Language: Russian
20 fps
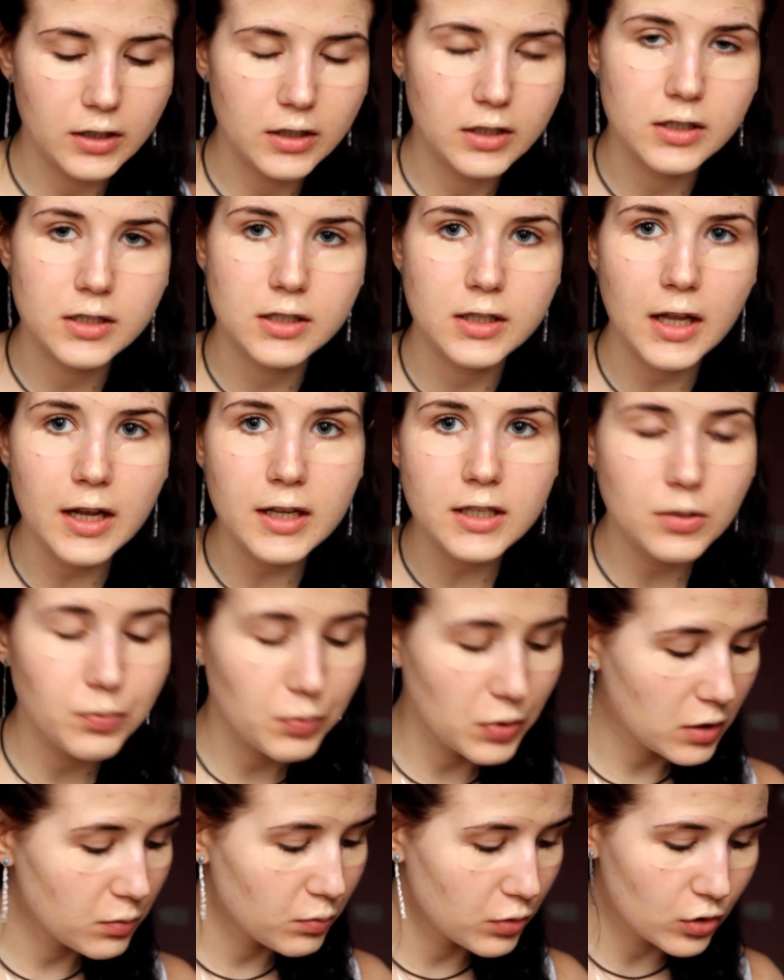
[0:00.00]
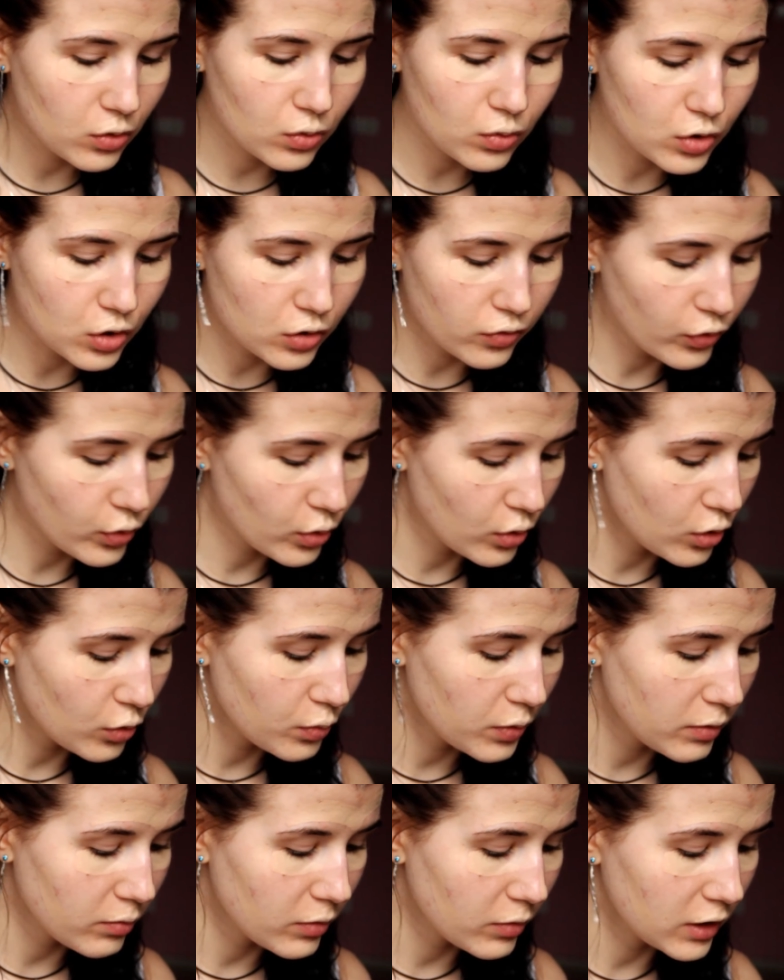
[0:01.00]
нанесла. Теперь беру свой
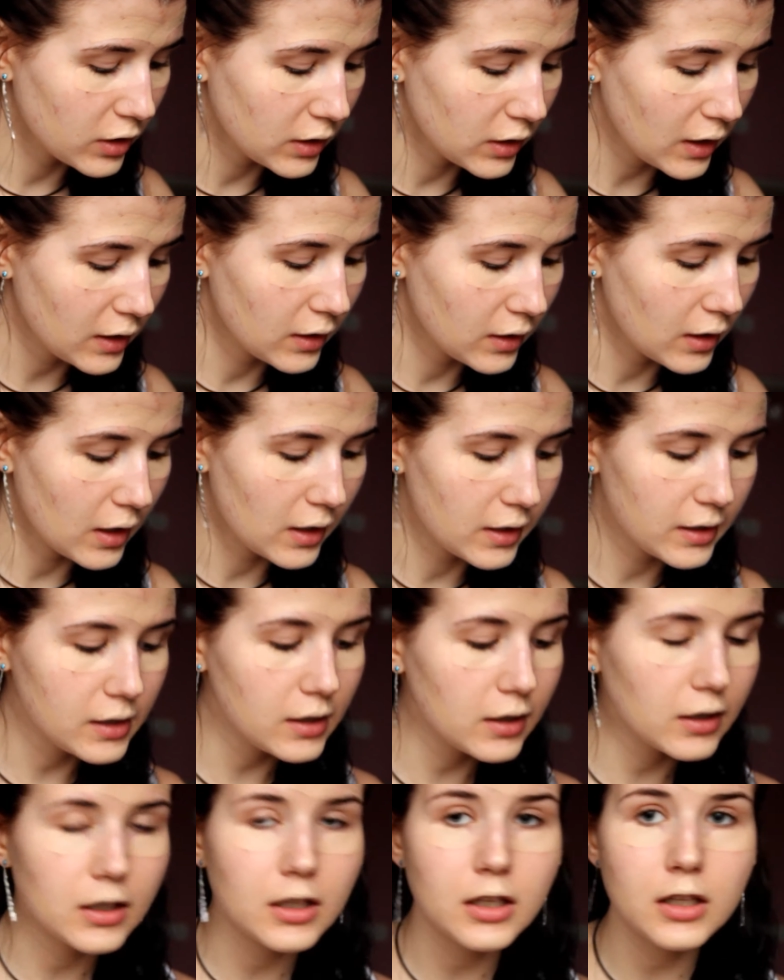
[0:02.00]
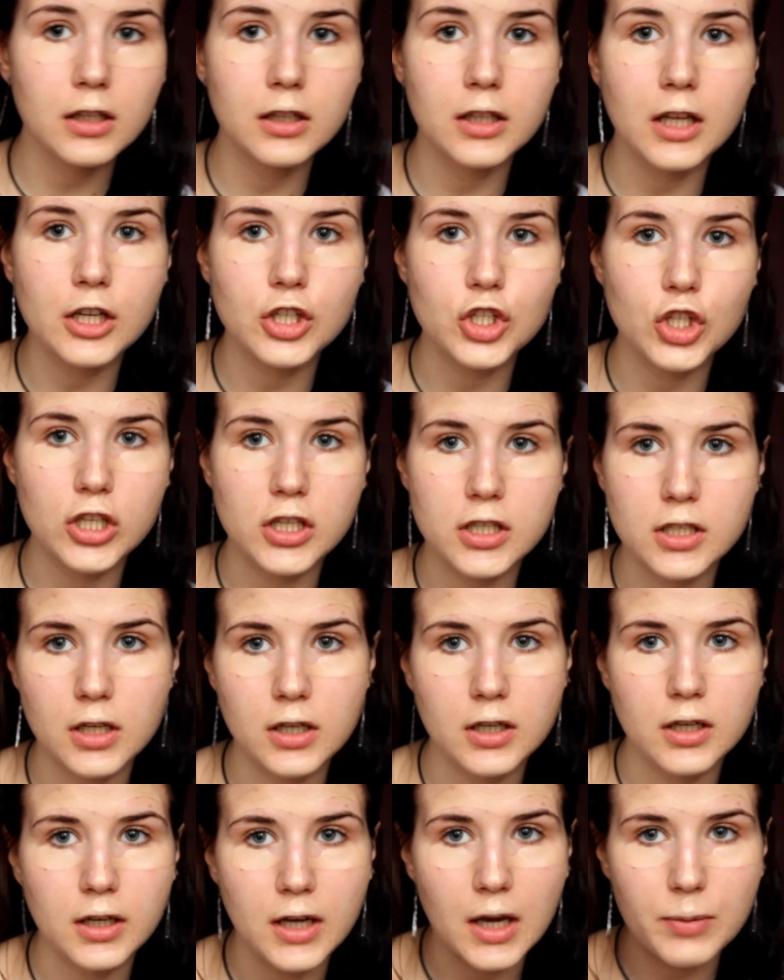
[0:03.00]
любимый тональник и также
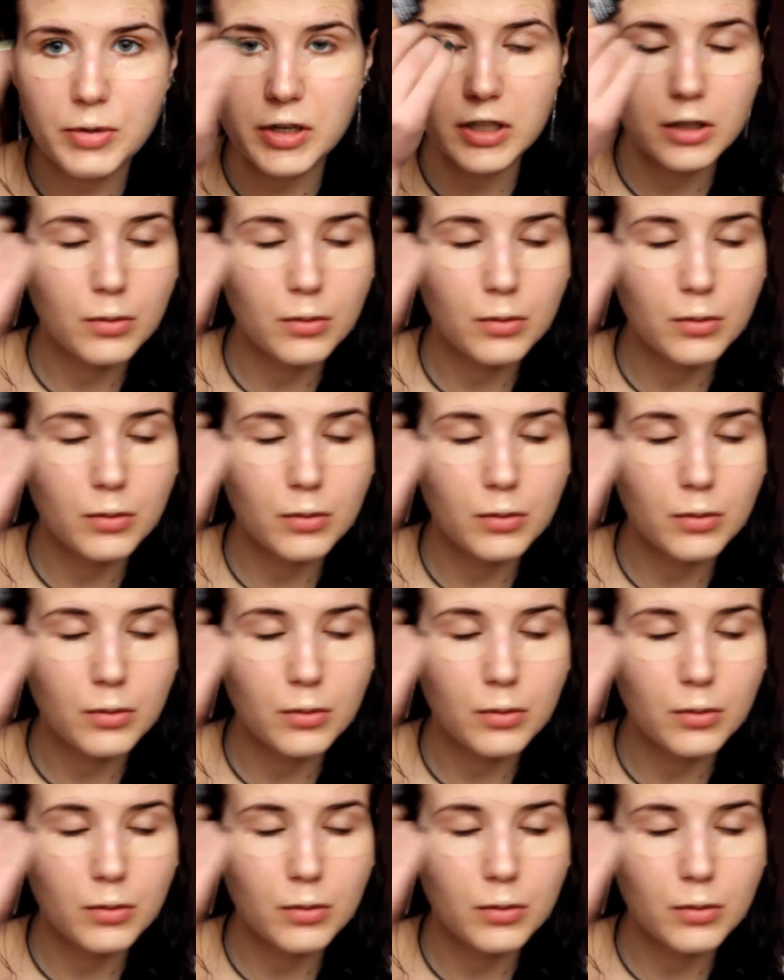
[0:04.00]
несколько капель